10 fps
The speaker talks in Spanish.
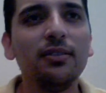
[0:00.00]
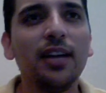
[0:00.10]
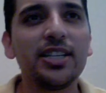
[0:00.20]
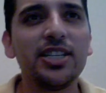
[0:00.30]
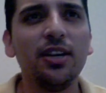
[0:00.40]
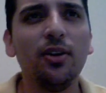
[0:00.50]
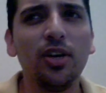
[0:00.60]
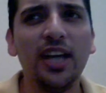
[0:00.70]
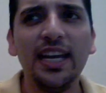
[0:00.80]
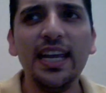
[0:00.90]
que es una
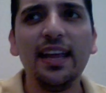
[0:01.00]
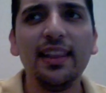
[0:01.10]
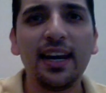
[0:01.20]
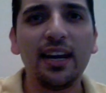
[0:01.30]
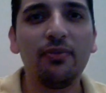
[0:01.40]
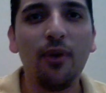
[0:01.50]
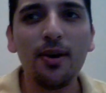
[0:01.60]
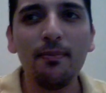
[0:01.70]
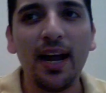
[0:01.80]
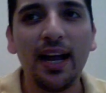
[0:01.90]
chingonería de
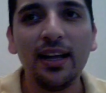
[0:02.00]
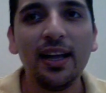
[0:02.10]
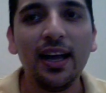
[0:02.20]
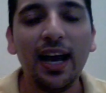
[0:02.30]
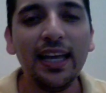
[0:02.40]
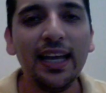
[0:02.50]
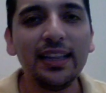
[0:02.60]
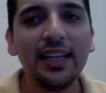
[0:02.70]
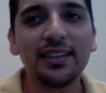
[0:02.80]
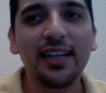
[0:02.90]
reforma. Ahí
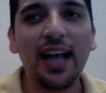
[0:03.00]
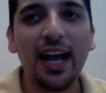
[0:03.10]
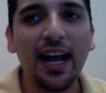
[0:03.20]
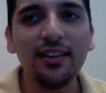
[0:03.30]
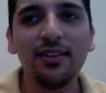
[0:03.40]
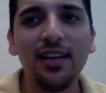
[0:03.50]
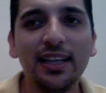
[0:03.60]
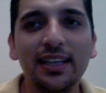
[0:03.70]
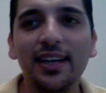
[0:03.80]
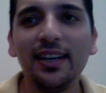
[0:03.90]
andas
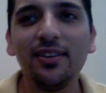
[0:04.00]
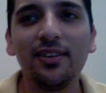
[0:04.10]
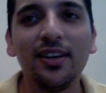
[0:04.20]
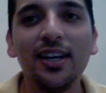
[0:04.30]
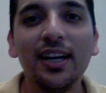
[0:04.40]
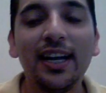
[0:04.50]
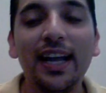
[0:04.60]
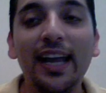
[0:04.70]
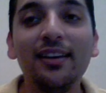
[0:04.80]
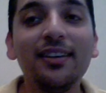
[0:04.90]
cagándola diciendo
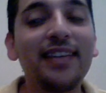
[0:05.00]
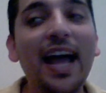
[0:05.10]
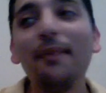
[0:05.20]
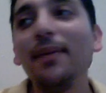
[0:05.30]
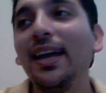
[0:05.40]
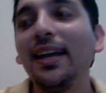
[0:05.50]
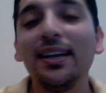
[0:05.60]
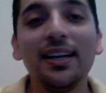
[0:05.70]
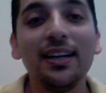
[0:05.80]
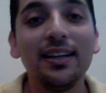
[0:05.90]
que no sabe
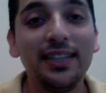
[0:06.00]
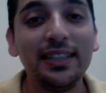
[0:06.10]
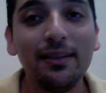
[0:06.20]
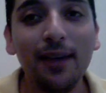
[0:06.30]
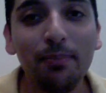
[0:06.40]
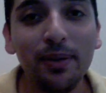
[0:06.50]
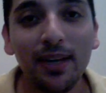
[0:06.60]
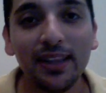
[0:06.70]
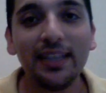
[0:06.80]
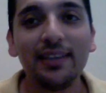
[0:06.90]
si se va a
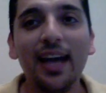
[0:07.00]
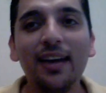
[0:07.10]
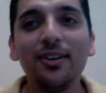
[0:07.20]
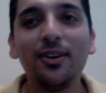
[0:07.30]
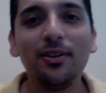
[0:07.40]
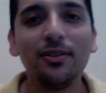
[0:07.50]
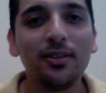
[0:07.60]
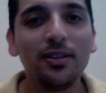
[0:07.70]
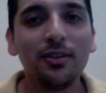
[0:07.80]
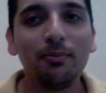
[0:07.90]
privatizar o
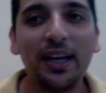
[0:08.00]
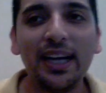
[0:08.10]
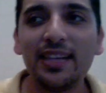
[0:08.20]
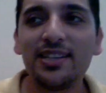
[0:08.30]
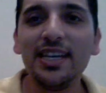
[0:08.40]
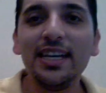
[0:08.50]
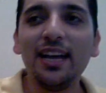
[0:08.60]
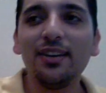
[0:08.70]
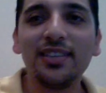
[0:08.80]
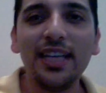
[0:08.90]
no. ¿Para qué
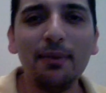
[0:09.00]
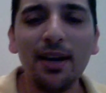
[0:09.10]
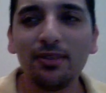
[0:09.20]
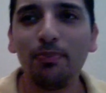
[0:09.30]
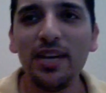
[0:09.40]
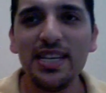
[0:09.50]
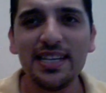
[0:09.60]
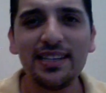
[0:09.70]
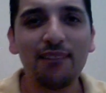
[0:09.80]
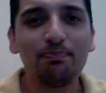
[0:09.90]
chingados sirven los
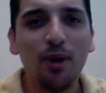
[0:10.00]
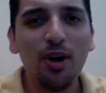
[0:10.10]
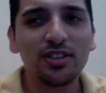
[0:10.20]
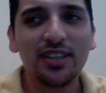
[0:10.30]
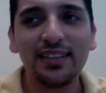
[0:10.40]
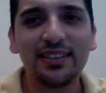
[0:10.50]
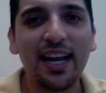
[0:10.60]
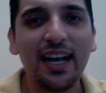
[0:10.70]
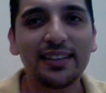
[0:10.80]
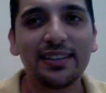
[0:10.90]
pinches spots que
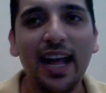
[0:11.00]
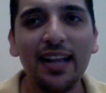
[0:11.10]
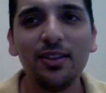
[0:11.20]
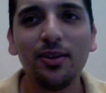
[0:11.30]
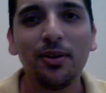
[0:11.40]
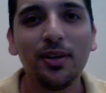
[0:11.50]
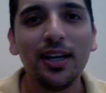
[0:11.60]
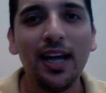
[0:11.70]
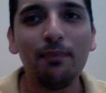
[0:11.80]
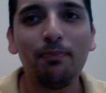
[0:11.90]
está gastando
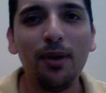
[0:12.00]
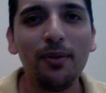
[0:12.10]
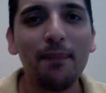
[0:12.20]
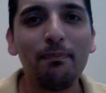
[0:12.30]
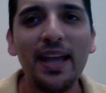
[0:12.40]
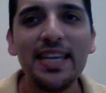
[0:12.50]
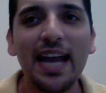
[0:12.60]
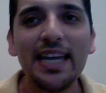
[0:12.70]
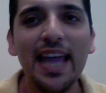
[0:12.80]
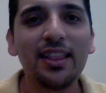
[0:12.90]
el pobre
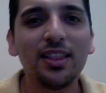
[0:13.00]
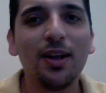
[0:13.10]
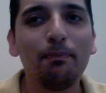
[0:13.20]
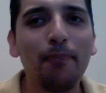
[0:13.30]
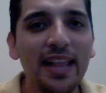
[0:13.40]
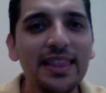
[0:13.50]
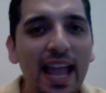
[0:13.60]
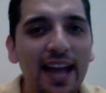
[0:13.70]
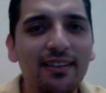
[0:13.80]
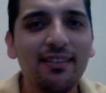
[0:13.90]
Peña Nieto
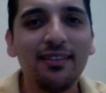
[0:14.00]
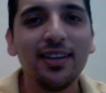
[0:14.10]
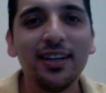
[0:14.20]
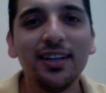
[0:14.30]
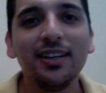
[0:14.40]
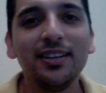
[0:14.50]
pendejo?